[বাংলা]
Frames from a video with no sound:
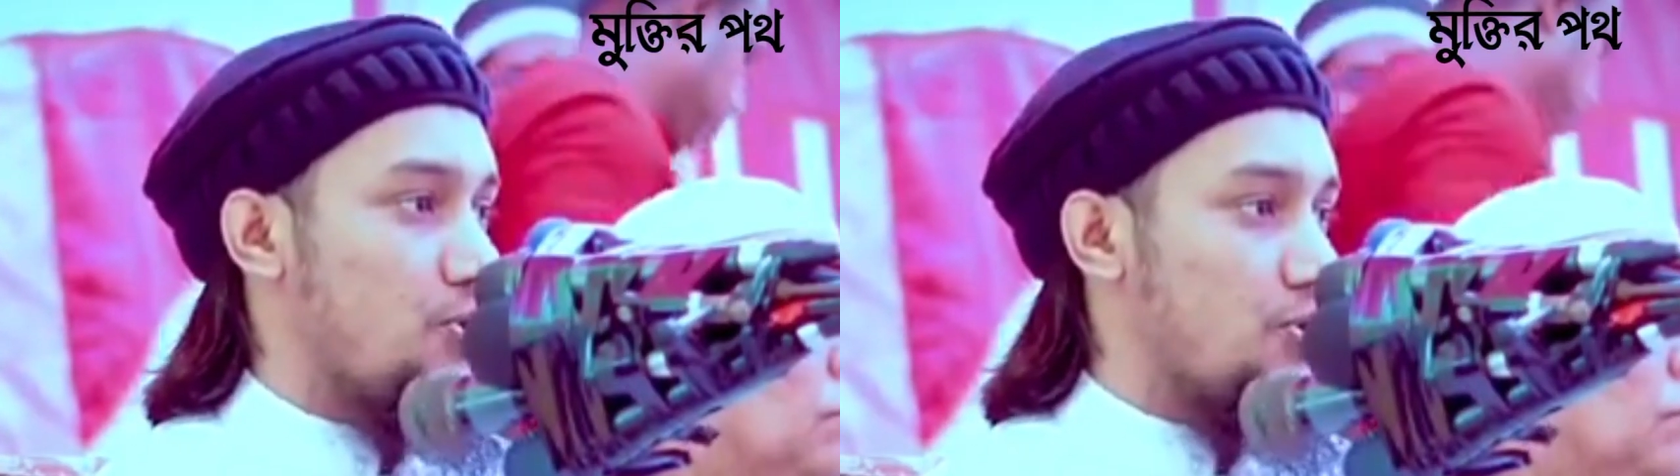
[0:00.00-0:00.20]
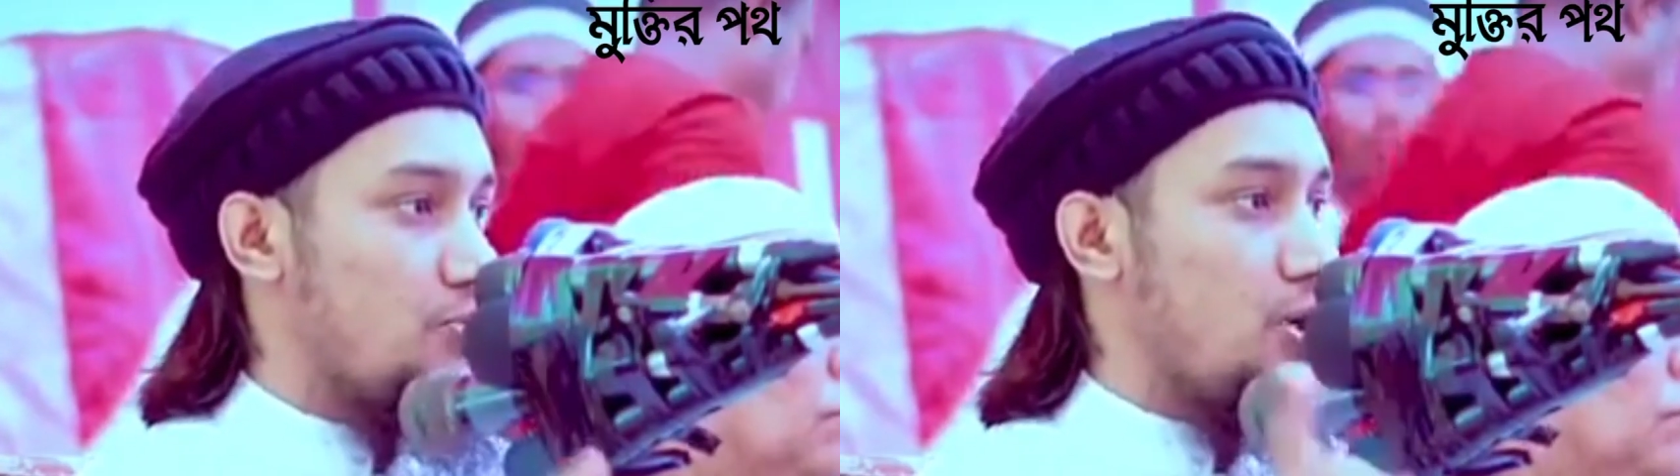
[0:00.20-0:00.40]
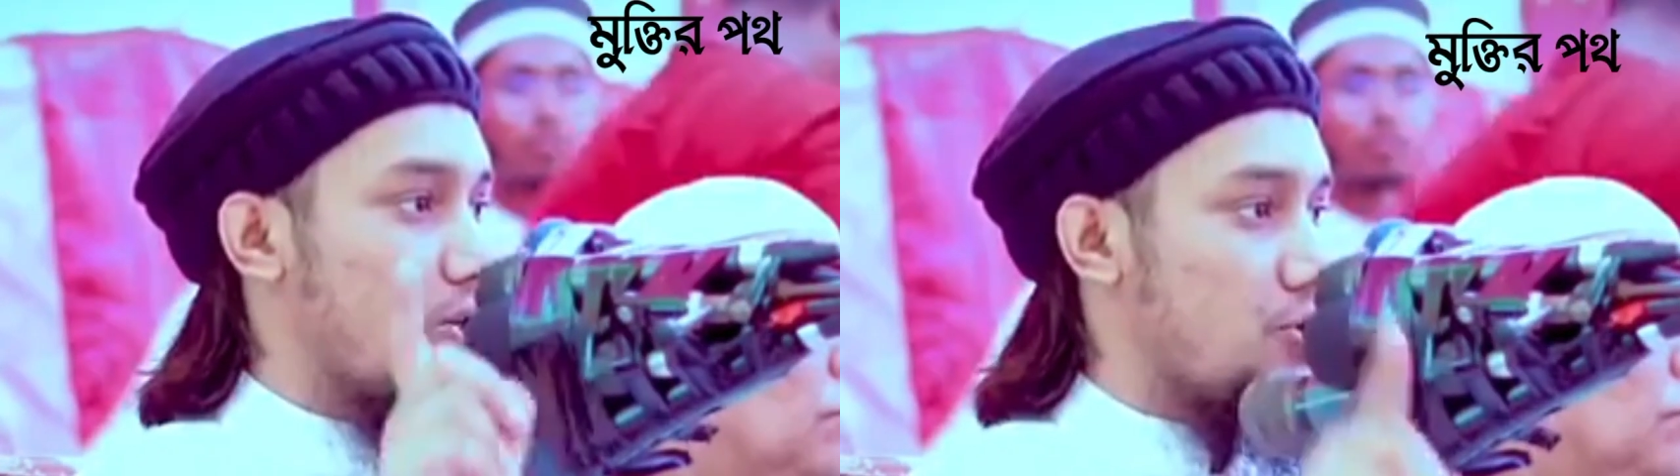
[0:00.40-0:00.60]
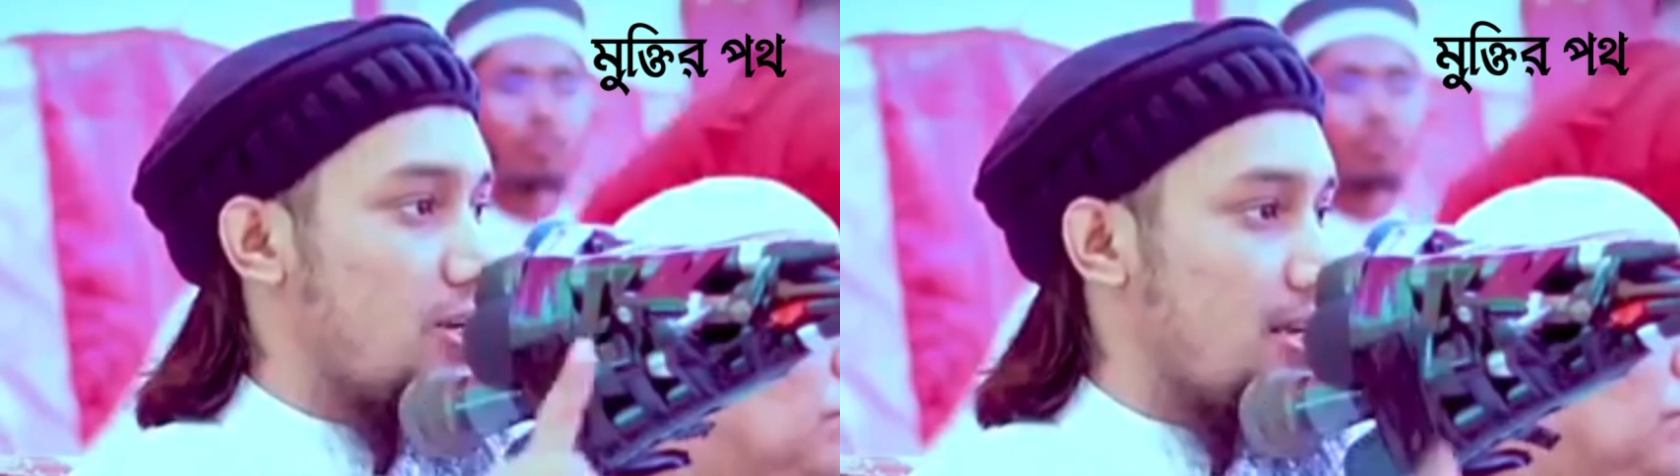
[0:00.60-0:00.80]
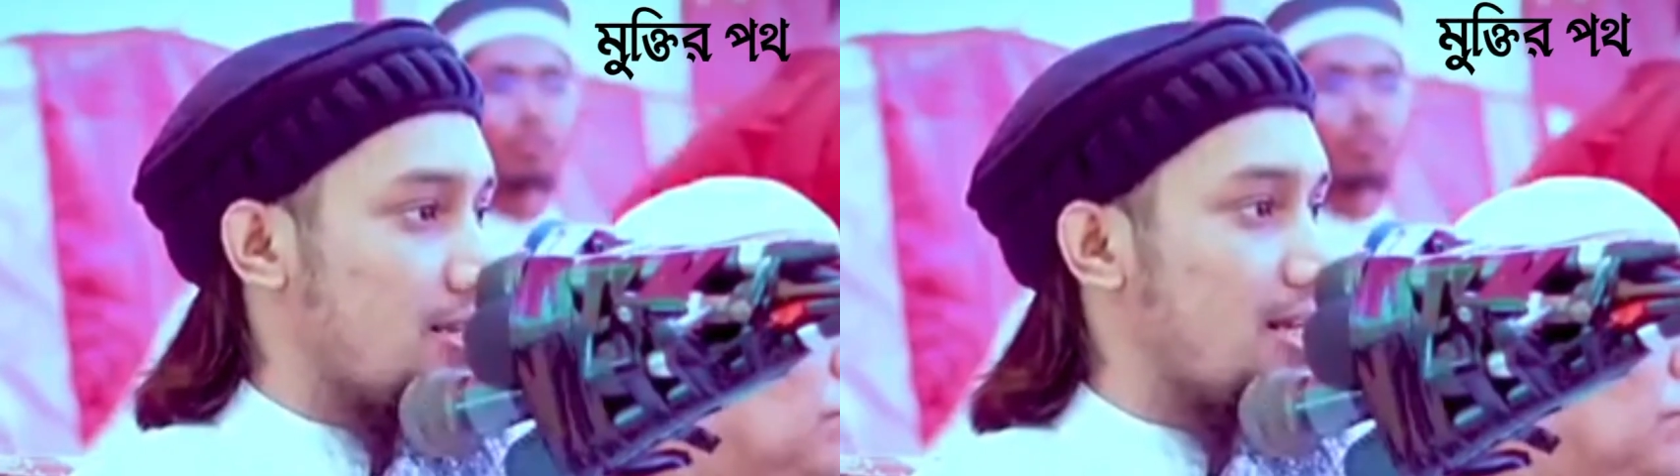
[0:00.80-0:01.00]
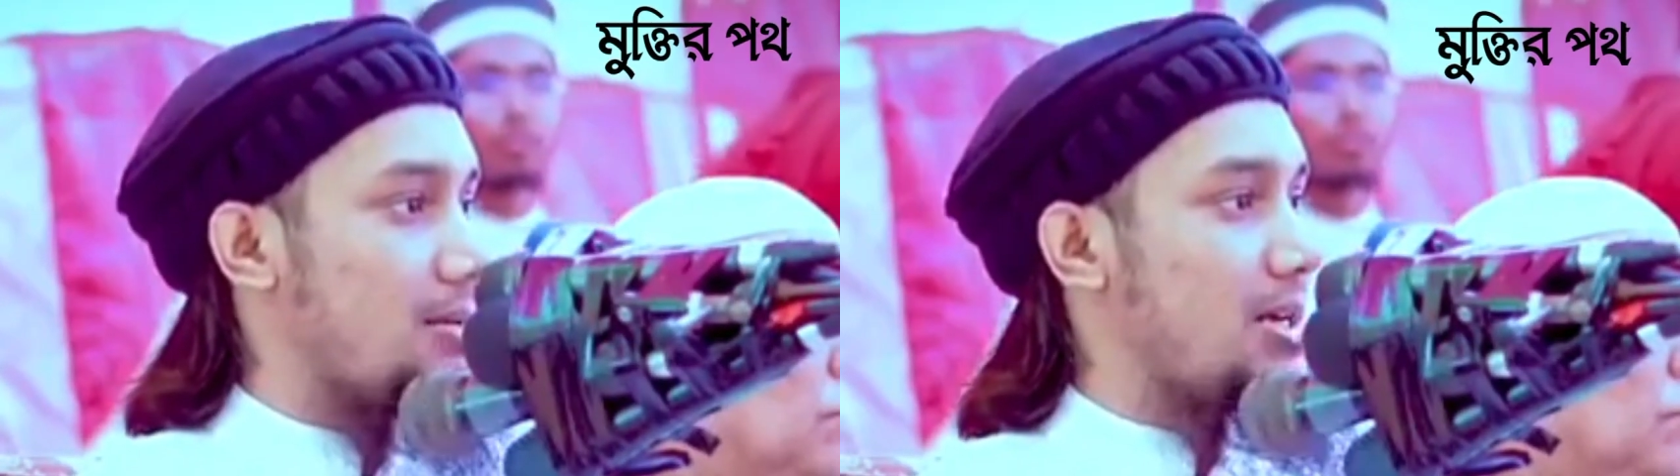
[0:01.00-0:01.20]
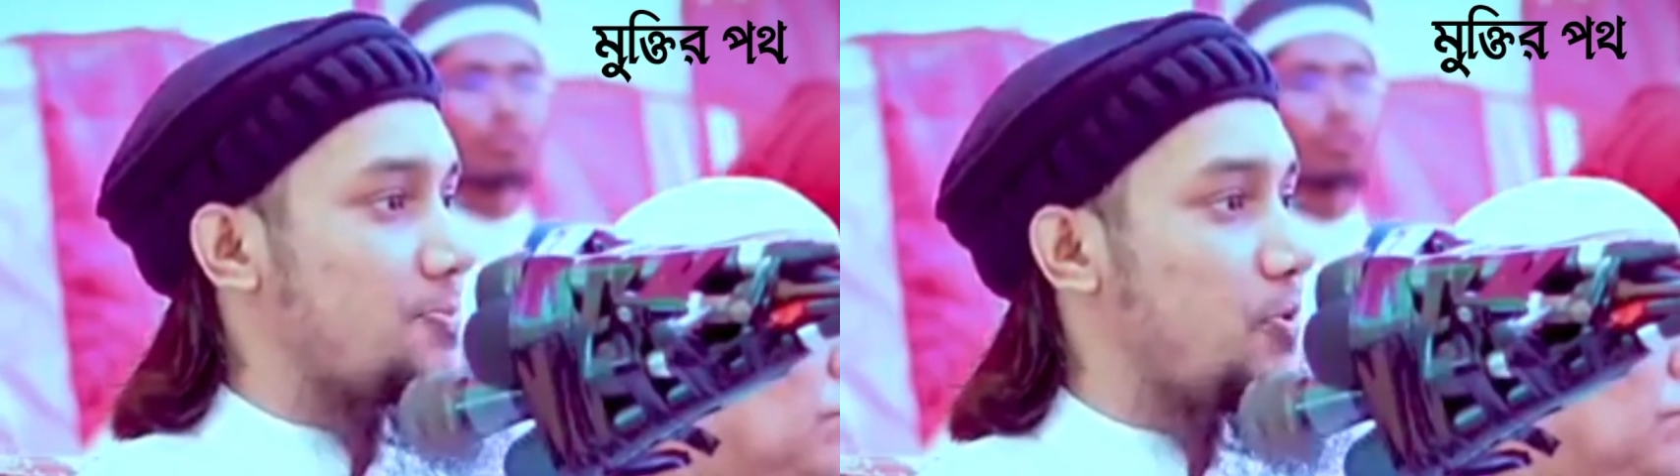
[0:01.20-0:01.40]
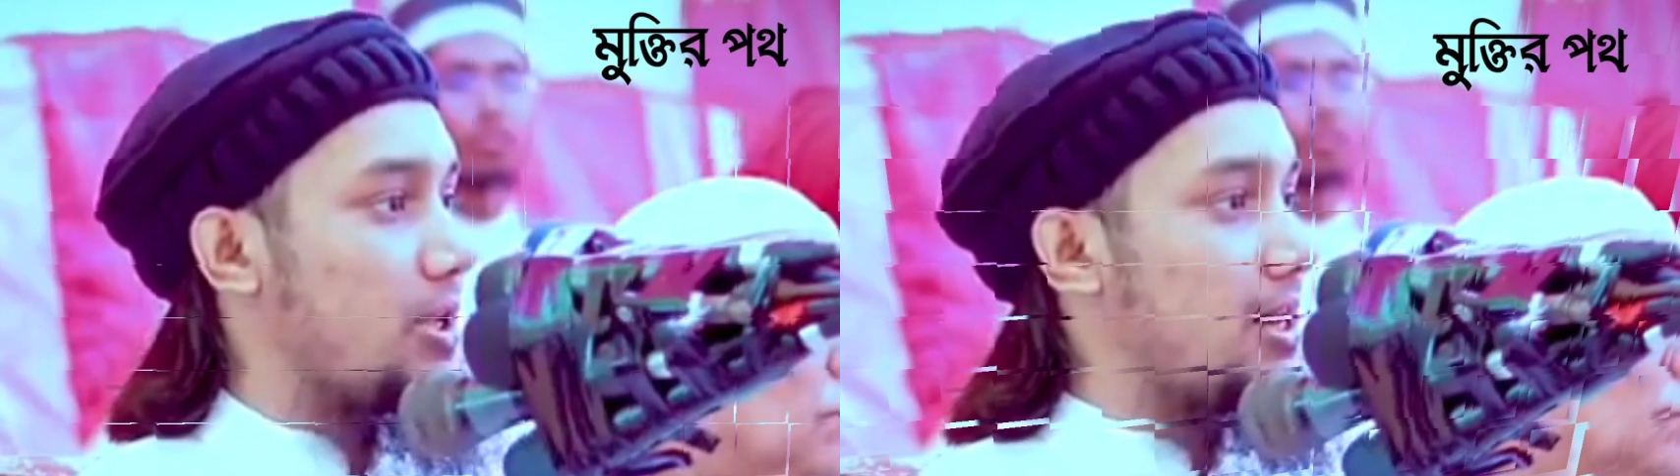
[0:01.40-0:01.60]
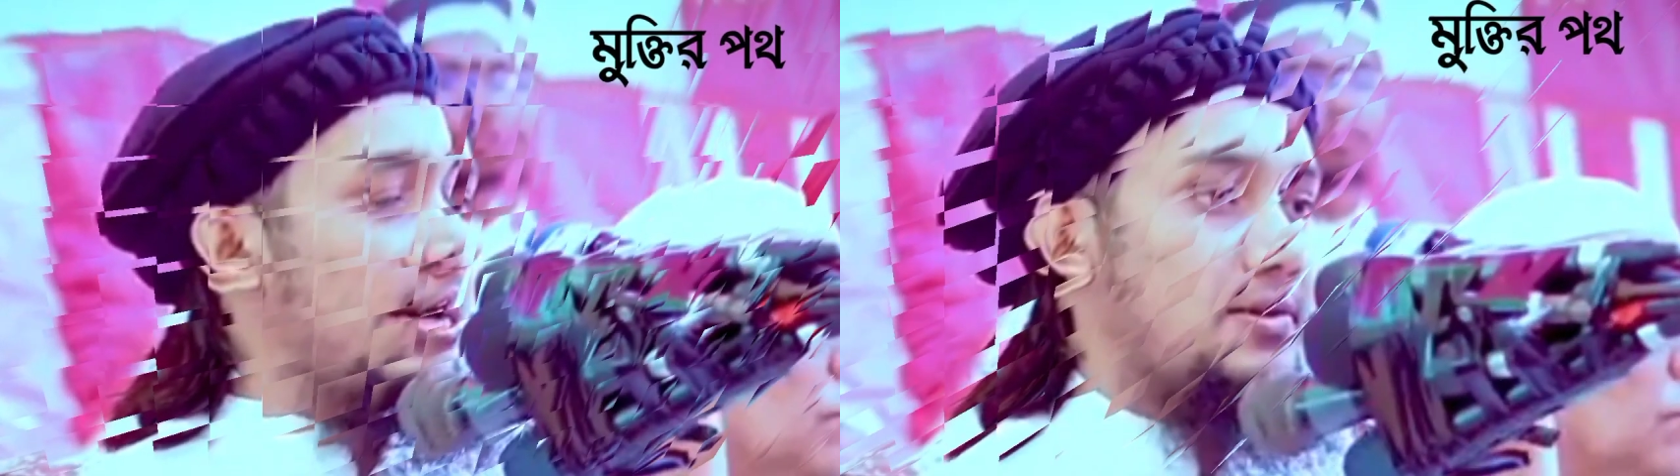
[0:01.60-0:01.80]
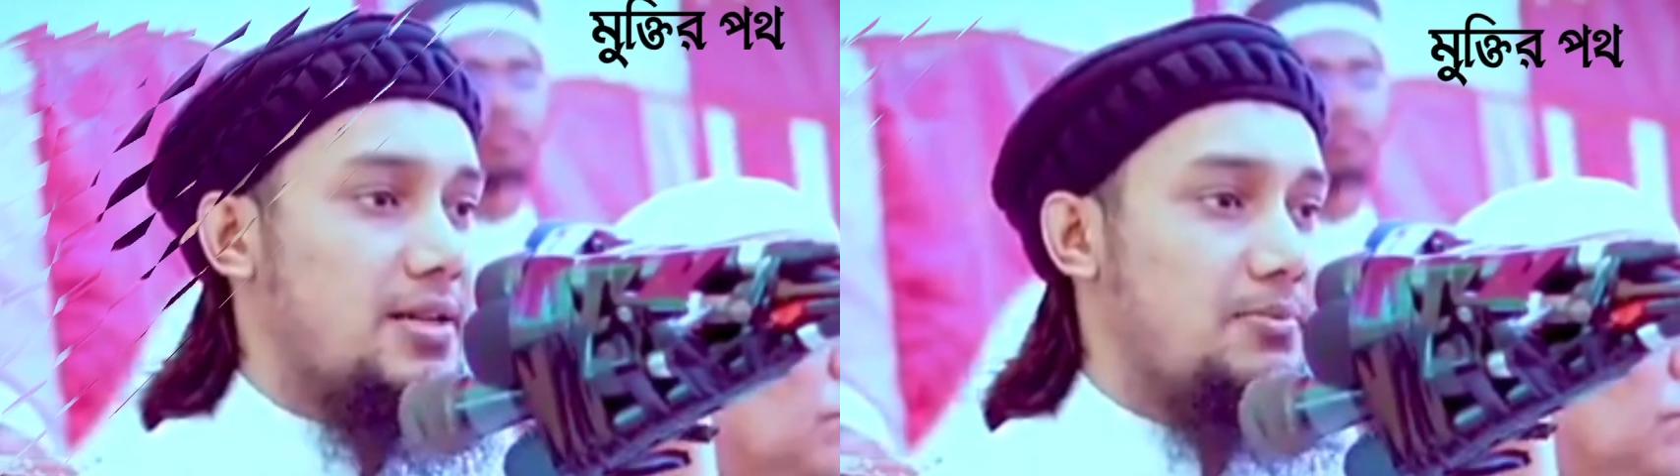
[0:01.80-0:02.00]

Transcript: বছর বয়স হয়ে গেছে নামাজ পড়ে না